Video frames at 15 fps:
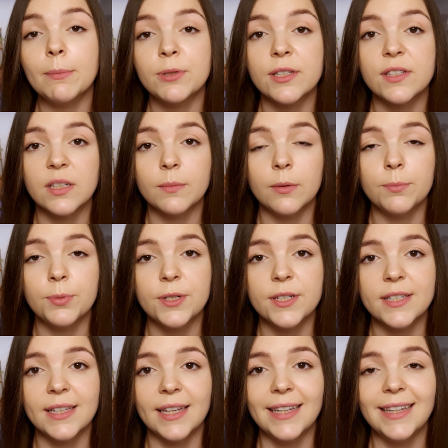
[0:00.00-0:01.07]
przed sobą
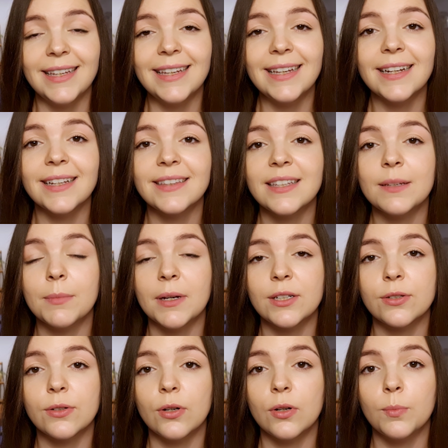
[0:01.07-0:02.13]
przyznaj, ile ty
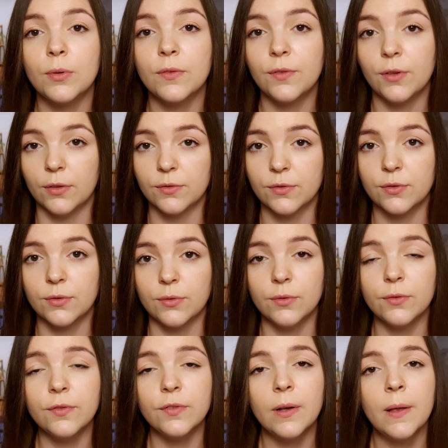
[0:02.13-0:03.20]
masz
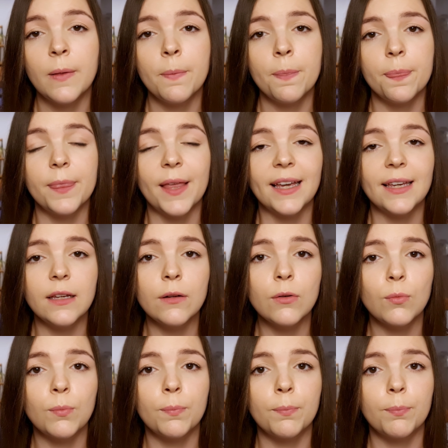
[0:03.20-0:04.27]
obowiązków, na
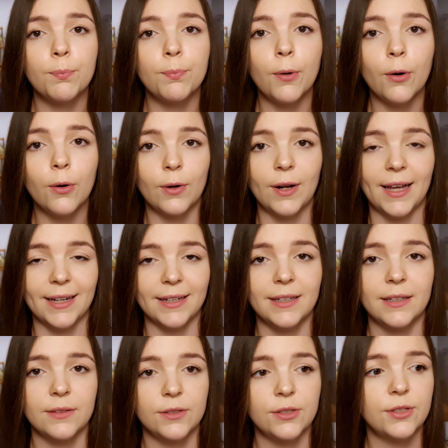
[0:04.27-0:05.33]
ilu
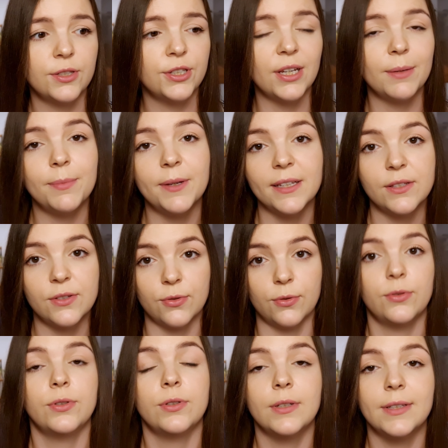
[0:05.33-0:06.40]
polach z siebie
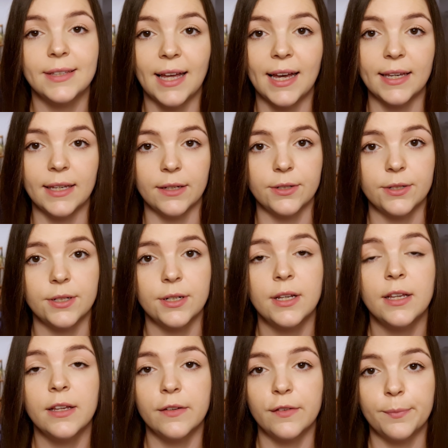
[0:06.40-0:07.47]
coś dajesz
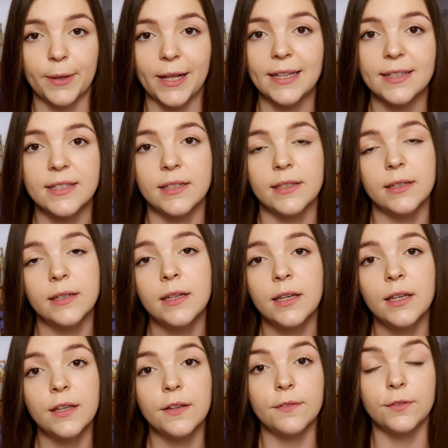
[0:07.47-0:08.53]
w pracy,
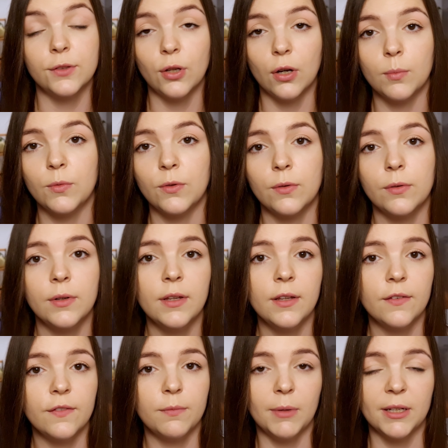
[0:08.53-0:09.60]
w domu
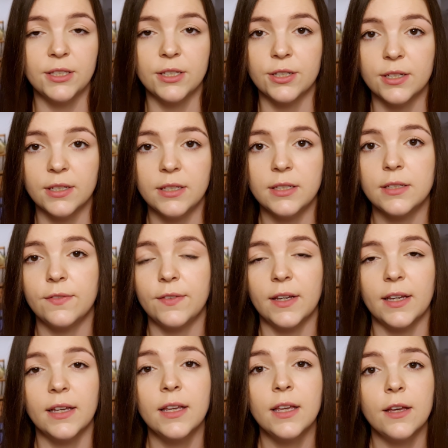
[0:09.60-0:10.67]
w
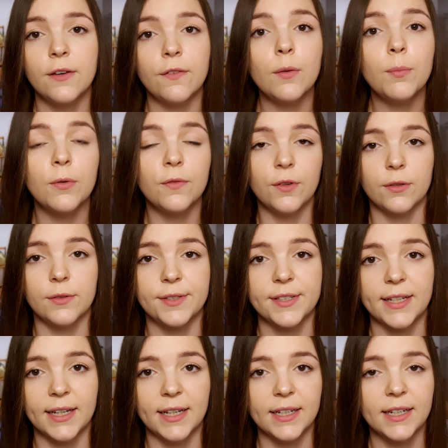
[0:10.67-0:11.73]
macierzyństwie, w
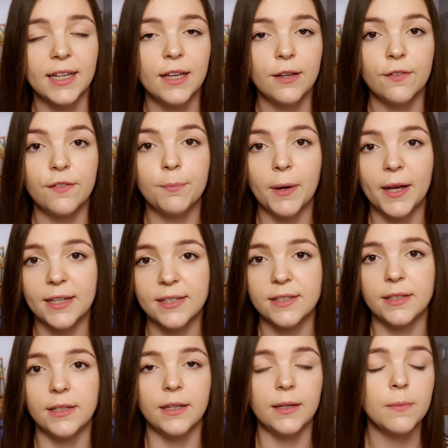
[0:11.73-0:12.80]
obowiązkach, w
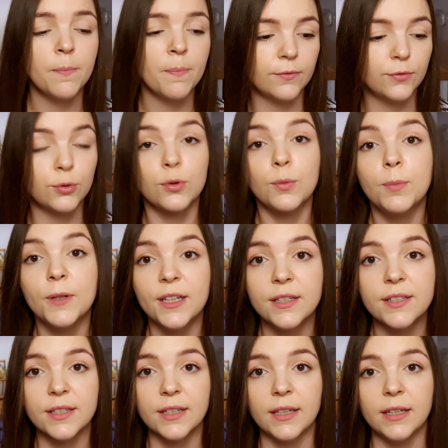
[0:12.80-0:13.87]
pasji, wśród
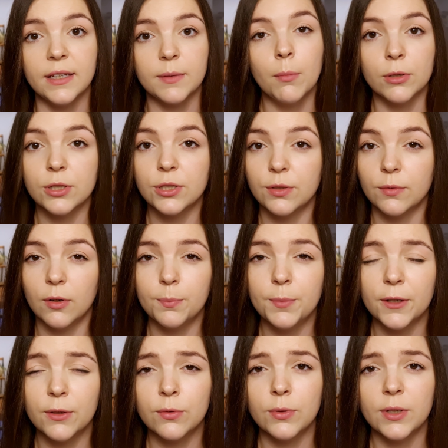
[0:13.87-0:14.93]
bliskich. Może się
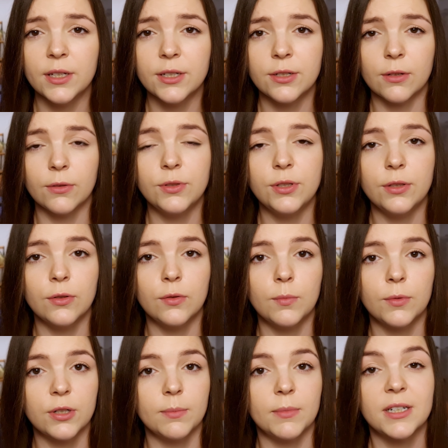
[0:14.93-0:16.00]
opiekujesz rodziną,
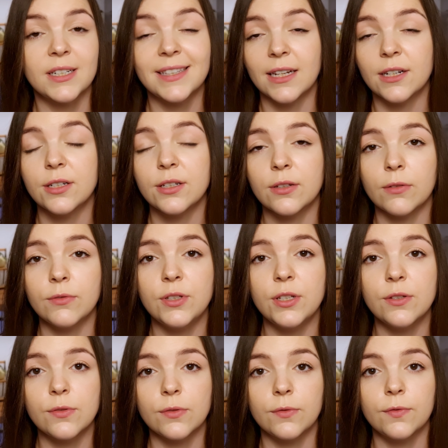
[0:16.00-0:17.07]
może masz starszych
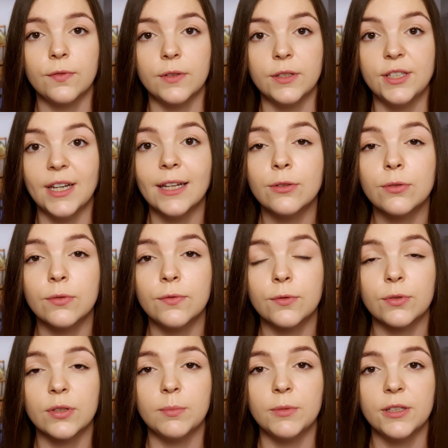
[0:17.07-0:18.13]
rodziców, dziadków,
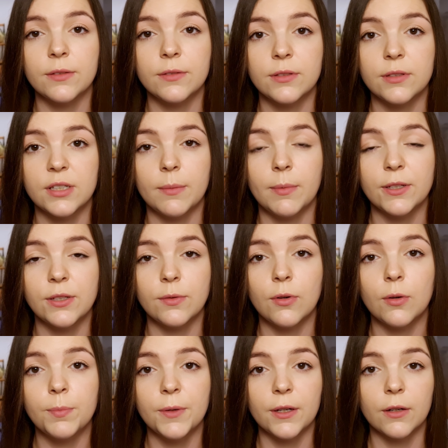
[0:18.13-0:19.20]
którymi się, trzeba się
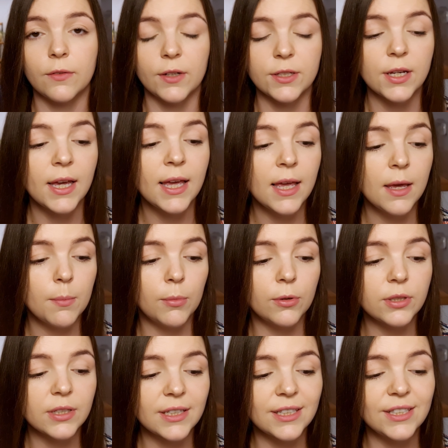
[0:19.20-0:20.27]
opiekować.
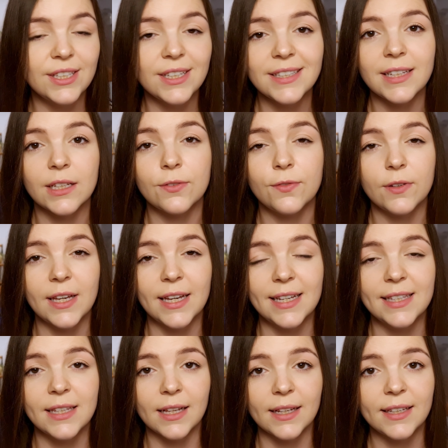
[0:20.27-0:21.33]
Może gdzieś ta twoja
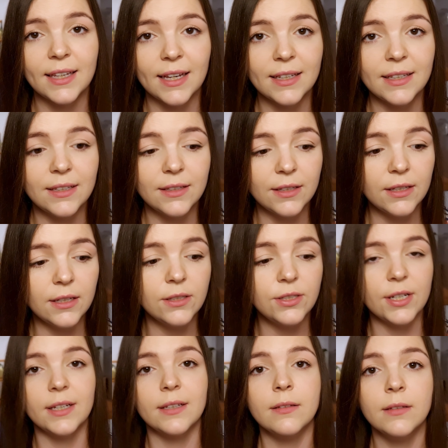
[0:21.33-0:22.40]
energia
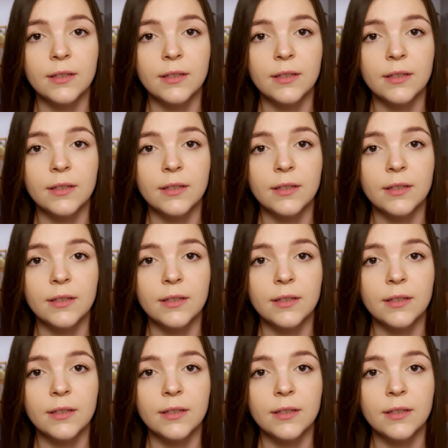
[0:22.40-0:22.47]
idzie